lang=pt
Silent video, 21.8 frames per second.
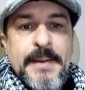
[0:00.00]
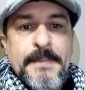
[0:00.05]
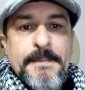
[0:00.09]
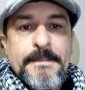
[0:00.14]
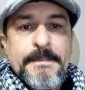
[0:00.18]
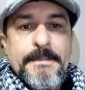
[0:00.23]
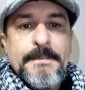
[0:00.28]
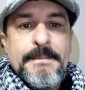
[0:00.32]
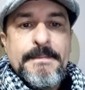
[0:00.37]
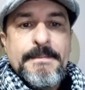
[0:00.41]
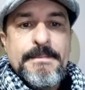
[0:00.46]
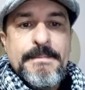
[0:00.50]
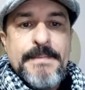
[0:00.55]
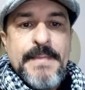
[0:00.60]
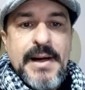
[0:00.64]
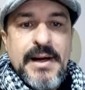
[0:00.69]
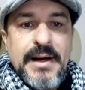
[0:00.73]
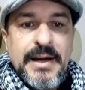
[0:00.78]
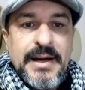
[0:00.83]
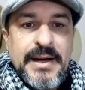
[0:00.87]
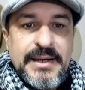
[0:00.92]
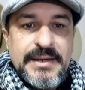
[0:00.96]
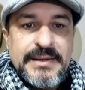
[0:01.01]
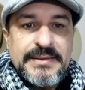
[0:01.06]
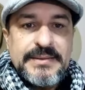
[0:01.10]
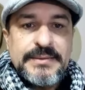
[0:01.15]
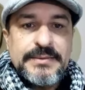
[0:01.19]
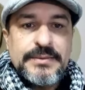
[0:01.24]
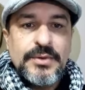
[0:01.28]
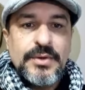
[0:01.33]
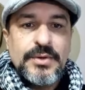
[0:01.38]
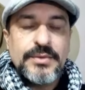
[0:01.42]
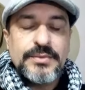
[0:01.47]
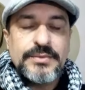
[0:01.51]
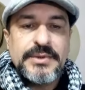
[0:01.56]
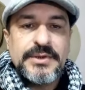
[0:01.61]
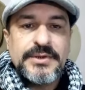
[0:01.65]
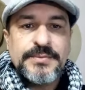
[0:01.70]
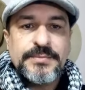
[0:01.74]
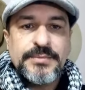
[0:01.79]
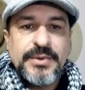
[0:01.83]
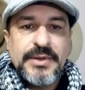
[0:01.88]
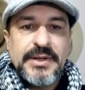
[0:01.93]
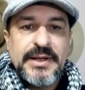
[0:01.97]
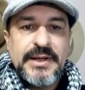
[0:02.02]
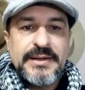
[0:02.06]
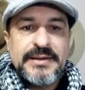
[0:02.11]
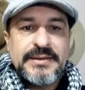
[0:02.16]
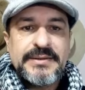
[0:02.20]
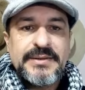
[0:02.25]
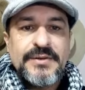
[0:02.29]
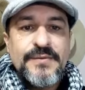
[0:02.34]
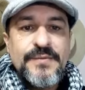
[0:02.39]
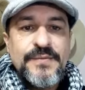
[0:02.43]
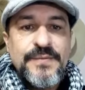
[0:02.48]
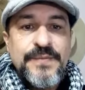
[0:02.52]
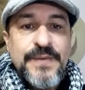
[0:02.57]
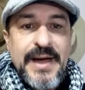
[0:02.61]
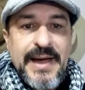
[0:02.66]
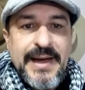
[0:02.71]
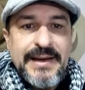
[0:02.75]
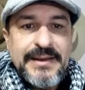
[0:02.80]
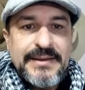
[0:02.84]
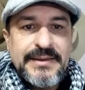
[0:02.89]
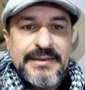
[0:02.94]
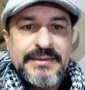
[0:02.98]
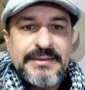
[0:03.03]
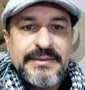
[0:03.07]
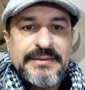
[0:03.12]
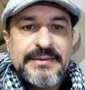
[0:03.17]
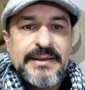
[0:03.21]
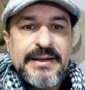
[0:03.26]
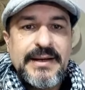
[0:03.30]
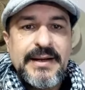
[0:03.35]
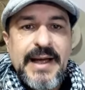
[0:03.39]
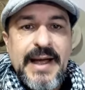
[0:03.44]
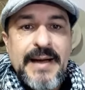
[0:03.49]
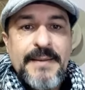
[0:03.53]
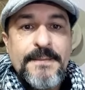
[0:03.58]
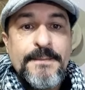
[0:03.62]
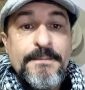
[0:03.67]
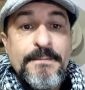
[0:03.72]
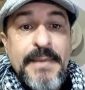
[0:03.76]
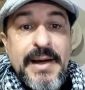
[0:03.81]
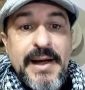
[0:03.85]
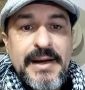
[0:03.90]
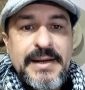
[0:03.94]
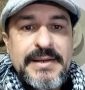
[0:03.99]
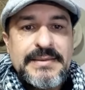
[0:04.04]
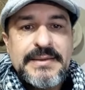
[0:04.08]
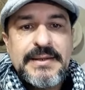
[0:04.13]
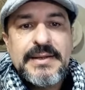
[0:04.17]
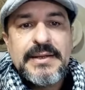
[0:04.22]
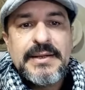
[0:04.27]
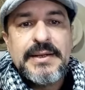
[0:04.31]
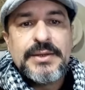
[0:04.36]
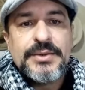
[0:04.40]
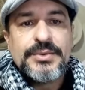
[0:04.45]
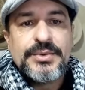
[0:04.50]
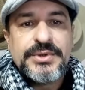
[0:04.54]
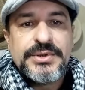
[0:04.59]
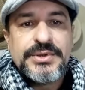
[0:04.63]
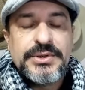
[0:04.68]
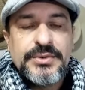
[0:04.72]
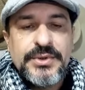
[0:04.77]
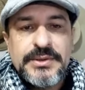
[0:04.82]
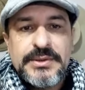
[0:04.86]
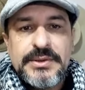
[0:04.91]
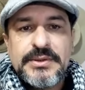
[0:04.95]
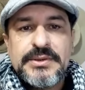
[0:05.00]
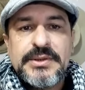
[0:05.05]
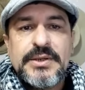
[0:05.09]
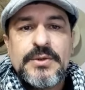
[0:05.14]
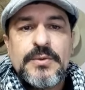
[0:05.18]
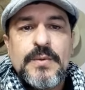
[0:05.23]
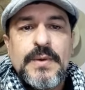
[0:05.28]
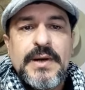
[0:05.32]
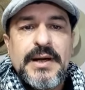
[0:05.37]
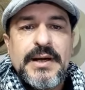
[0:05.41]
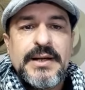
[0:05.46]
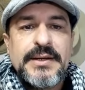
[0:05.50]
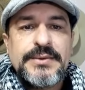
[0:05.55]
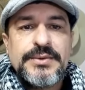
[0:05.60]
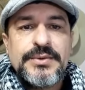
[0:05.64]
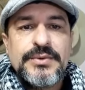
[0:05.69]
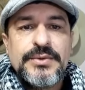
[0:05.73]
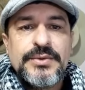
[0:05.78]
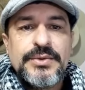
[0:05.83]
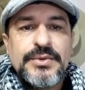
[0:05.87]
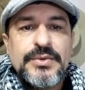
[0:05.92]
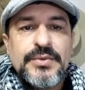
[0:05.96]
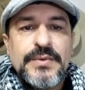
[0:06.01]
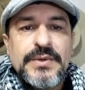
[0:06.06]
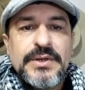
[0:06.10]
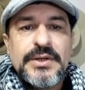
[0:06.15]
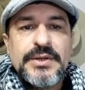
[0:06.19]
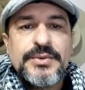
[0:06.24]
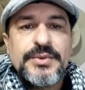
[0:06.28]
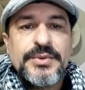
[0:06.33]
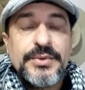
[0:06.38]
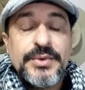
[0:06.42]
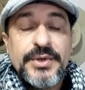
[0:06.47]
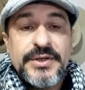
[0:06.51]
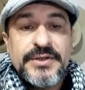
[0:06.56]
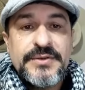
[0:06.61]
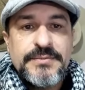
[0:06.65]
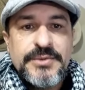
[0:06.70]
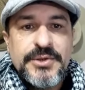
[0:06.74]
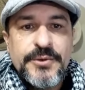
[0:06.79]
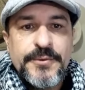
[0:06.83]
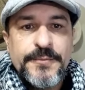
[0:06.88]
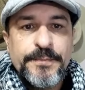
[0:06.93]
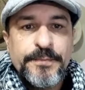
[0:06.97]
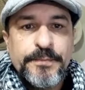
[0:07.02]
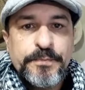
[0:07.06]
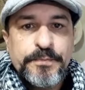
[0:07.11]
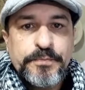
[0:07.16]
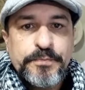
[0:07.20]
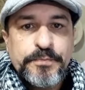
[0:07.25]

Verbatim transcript: mais ondas polares, são várias a mais do que em 84 e o ano 2000.